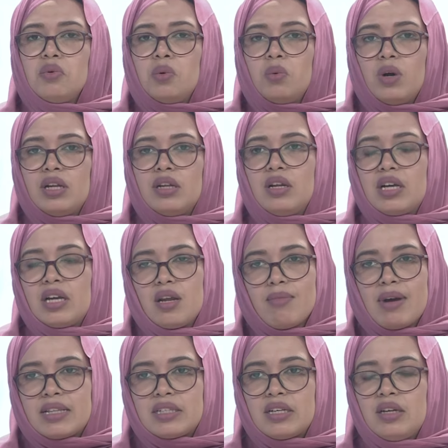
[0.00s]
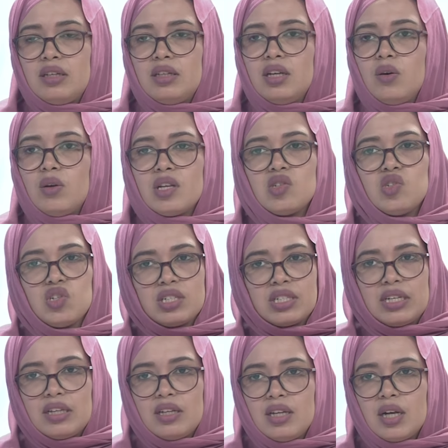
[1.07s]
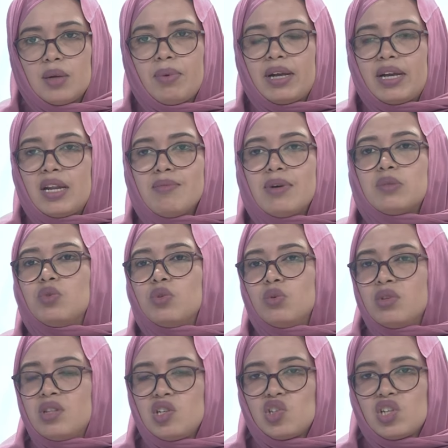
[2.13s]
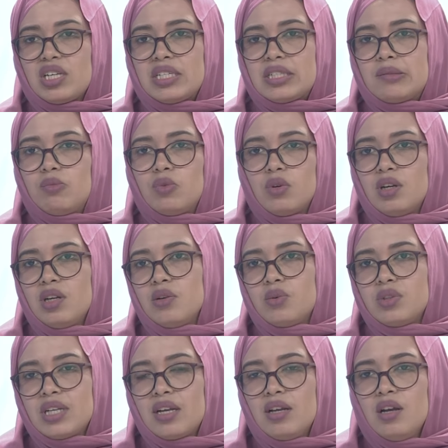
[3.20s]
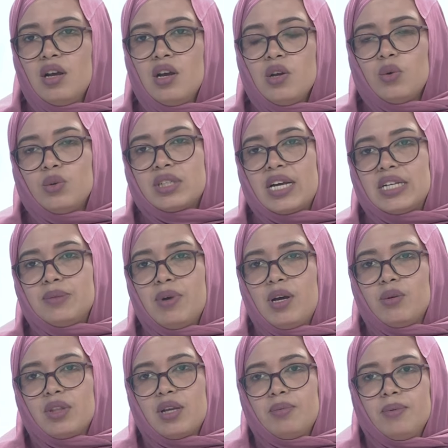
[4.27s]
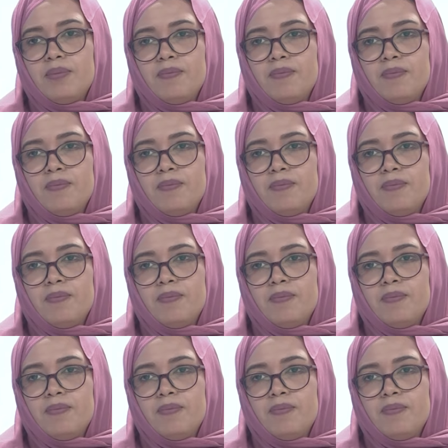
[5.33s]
هو على انها كريمات صحيه يجي الصيدليه كريمات من دون تشخيص من دون عليكم يعني وتكاتبها له الطبيب